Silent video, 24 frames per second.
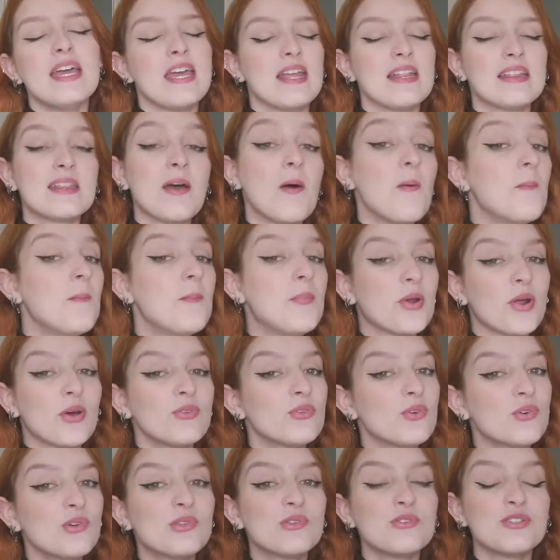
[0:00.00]
Então
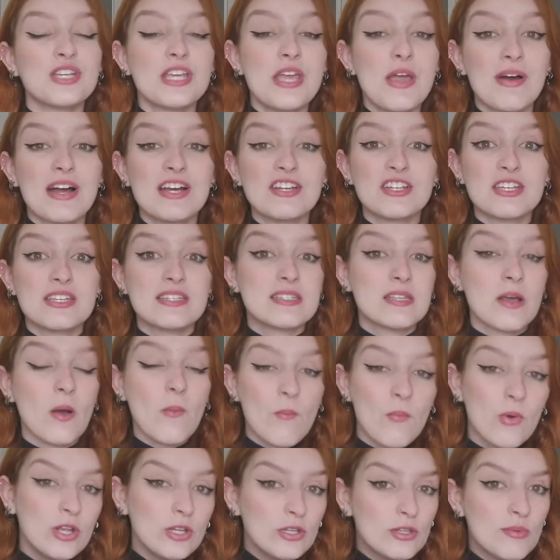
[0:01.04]
produtos que eu acho que são
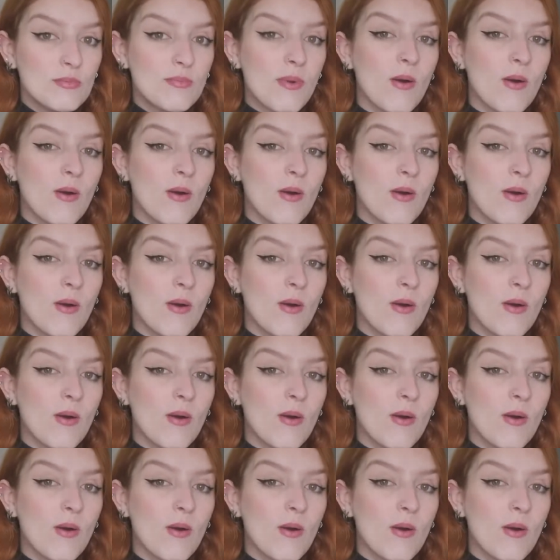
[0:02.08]
muito